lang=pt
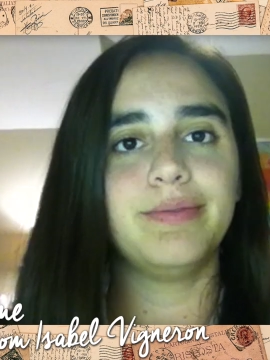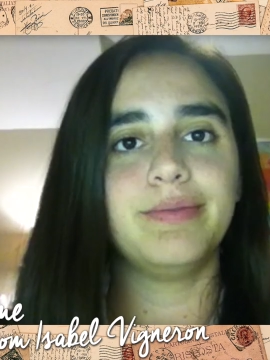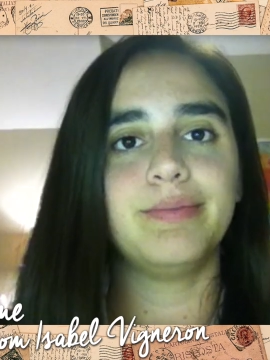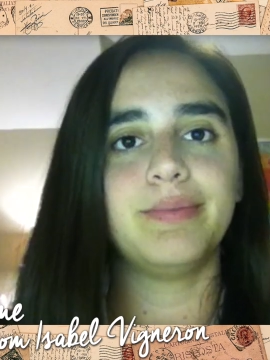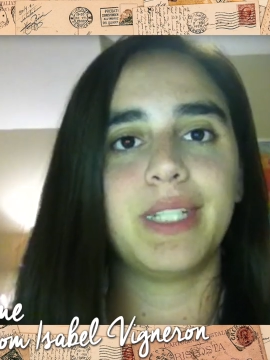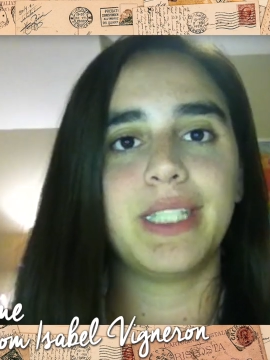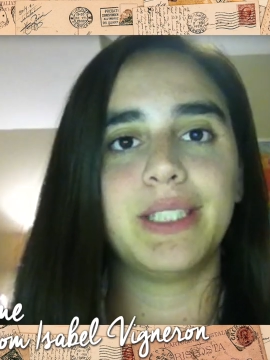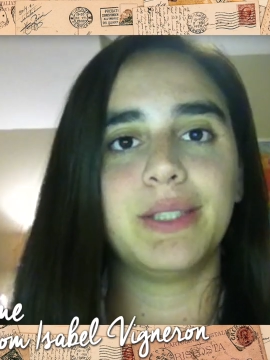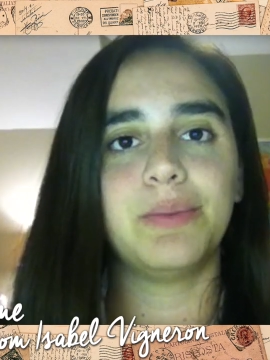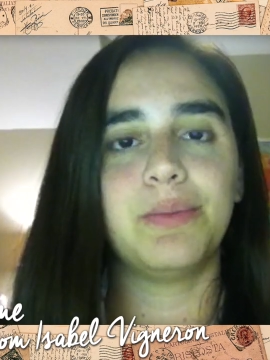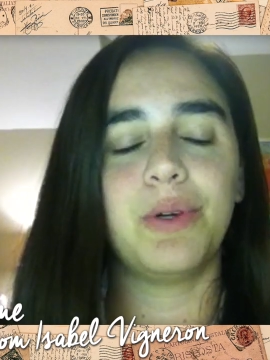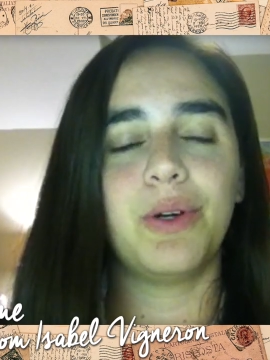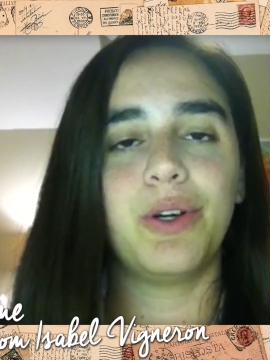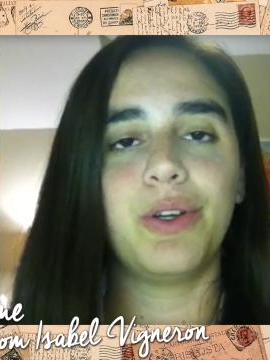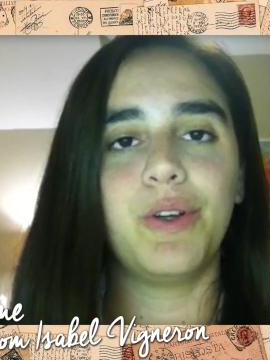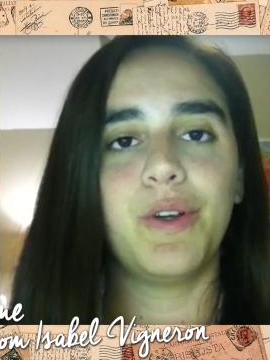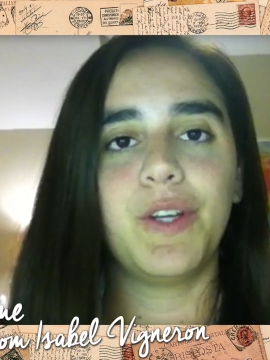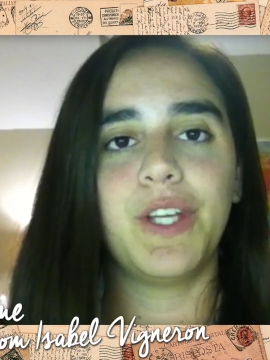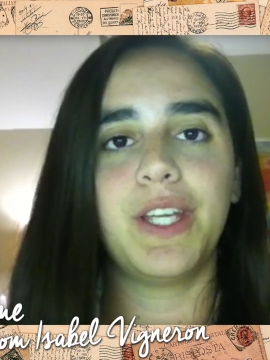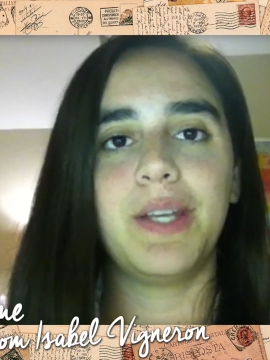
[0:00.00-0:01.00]
mas eu
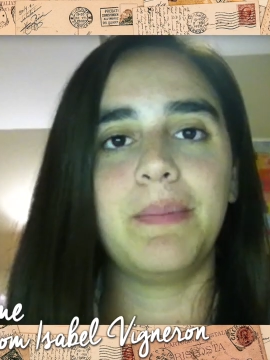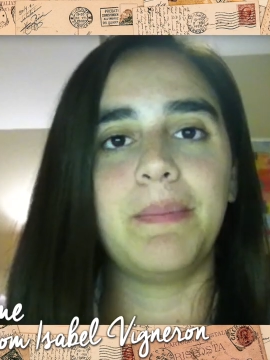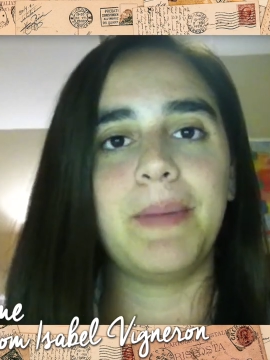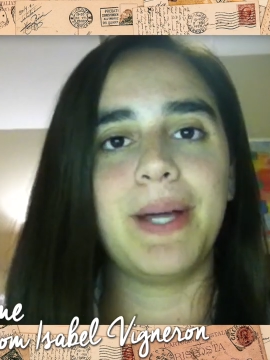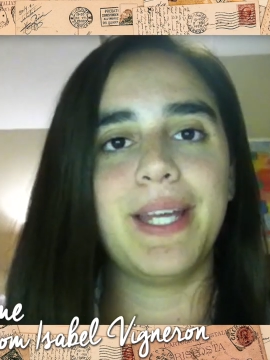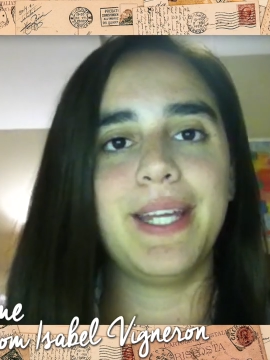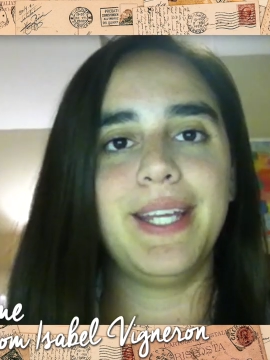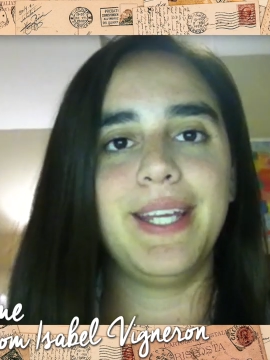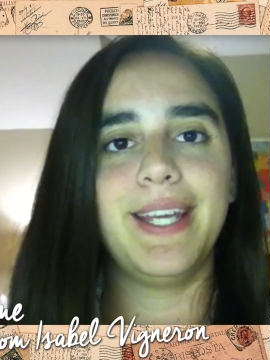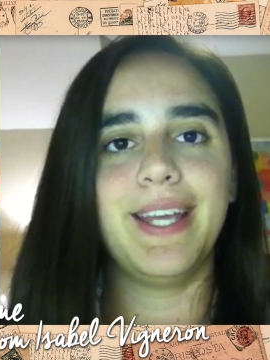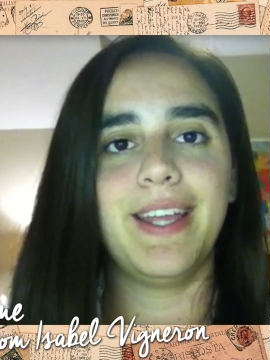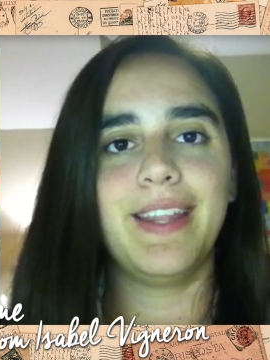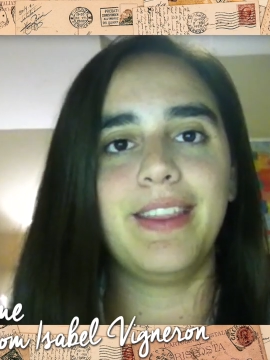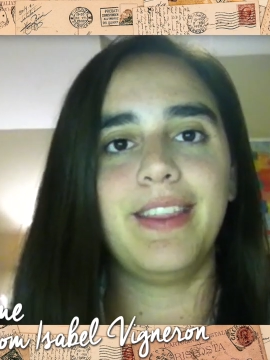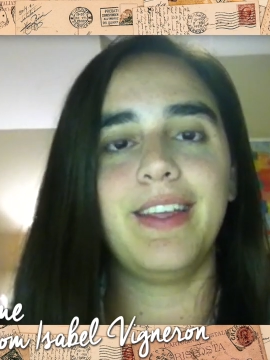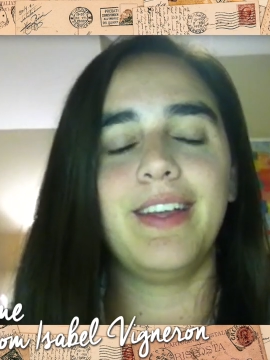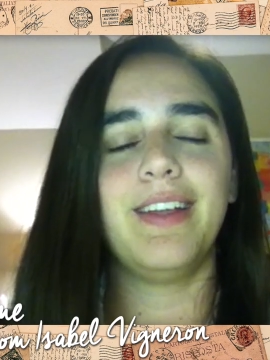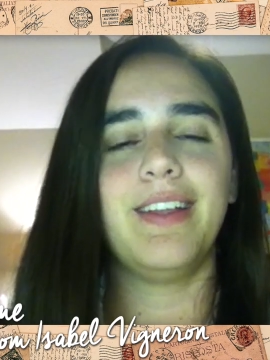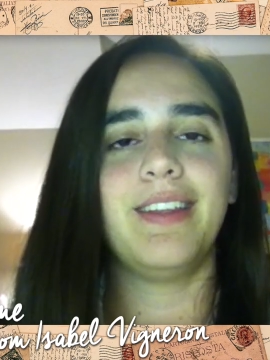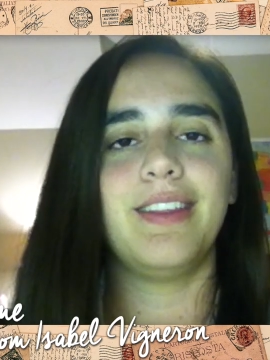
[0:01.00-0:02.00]
moro em
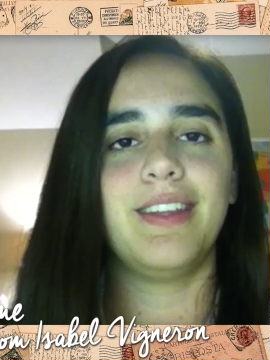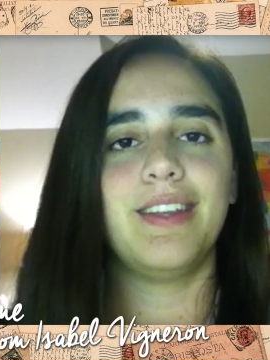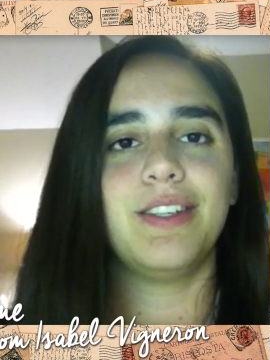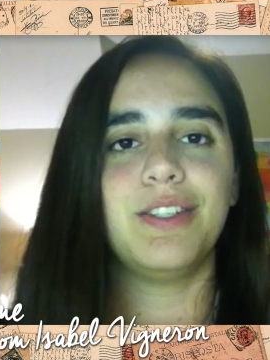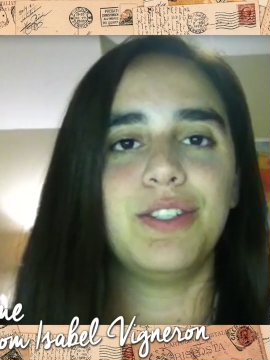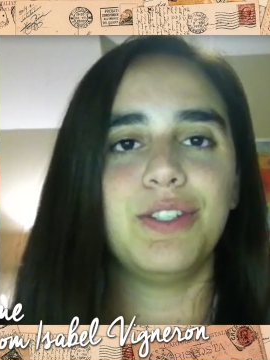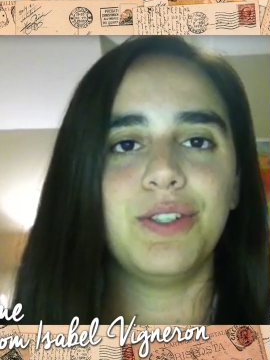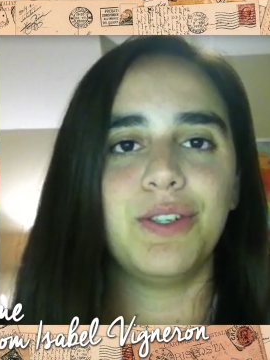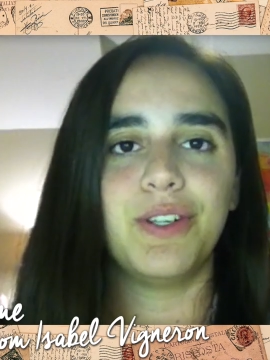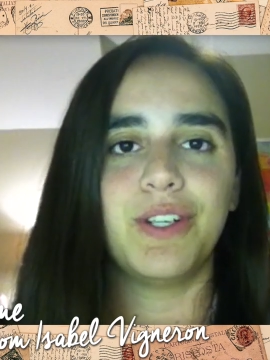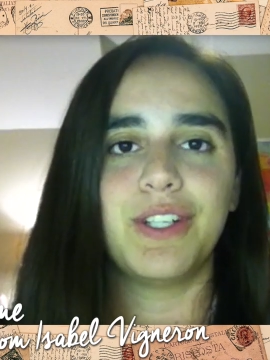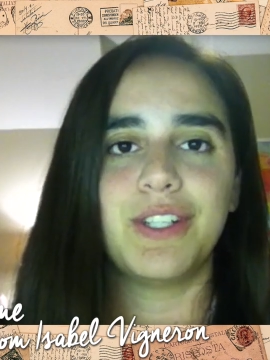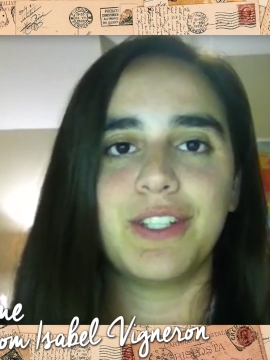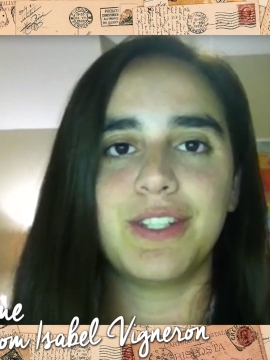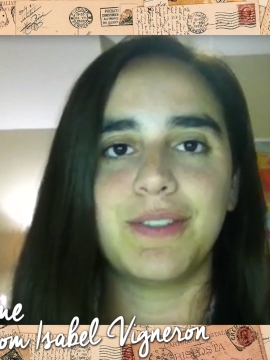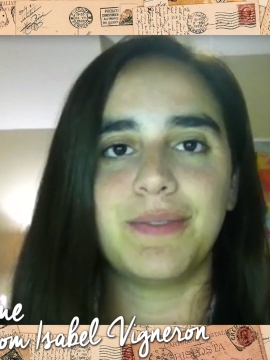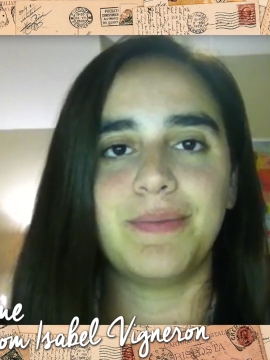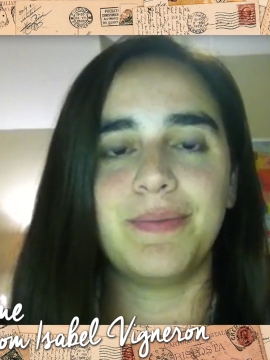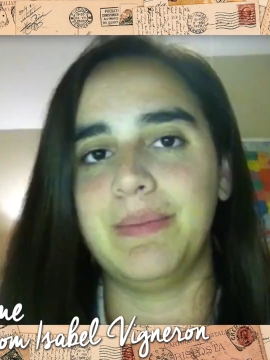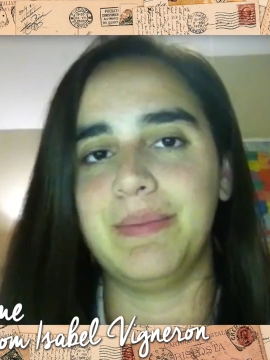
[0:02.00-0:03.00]
Marieta, na Geórgia.